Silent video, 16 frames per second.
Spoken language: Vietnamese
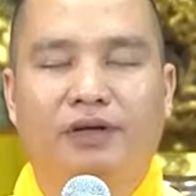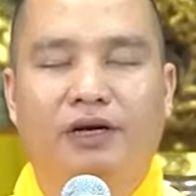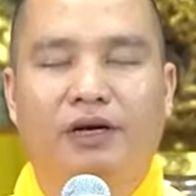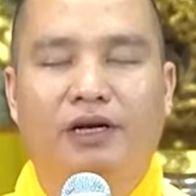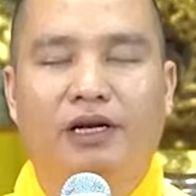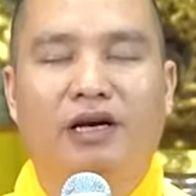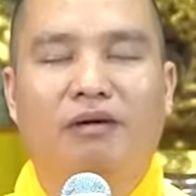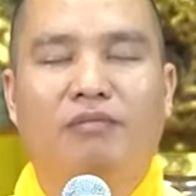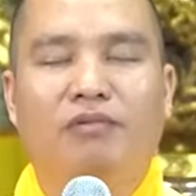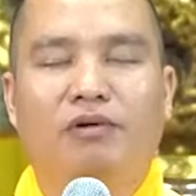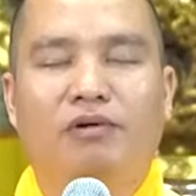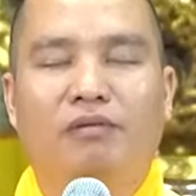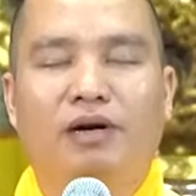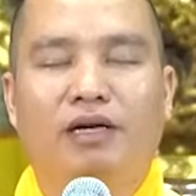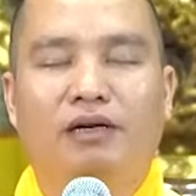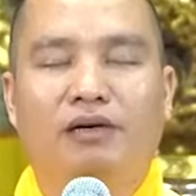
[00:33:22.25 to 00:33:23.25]
Nam
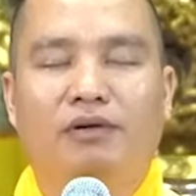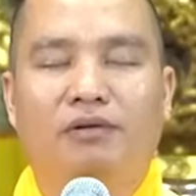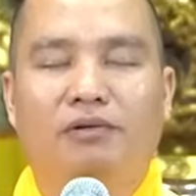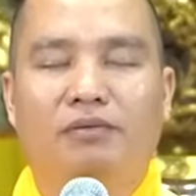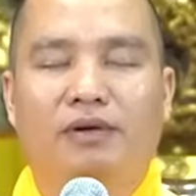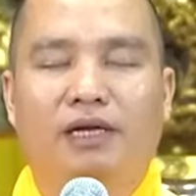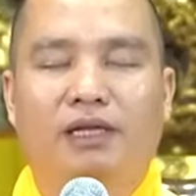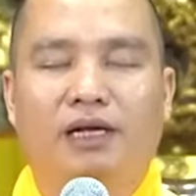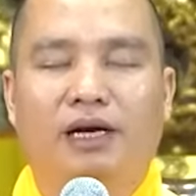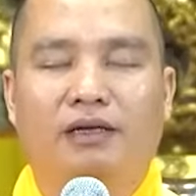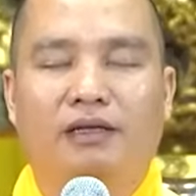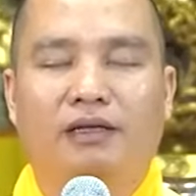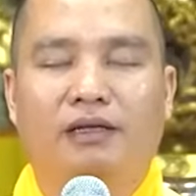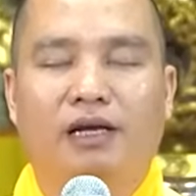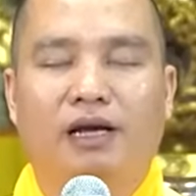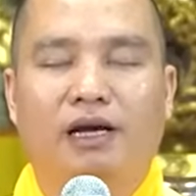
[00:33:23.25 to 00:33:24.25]
mô Ba Đầu Ma
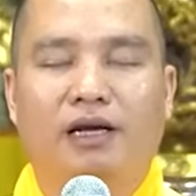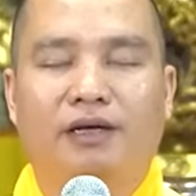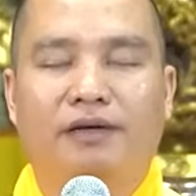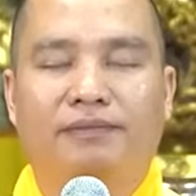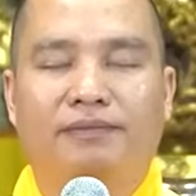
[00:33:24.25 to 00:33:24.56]
Thắng Như Lai.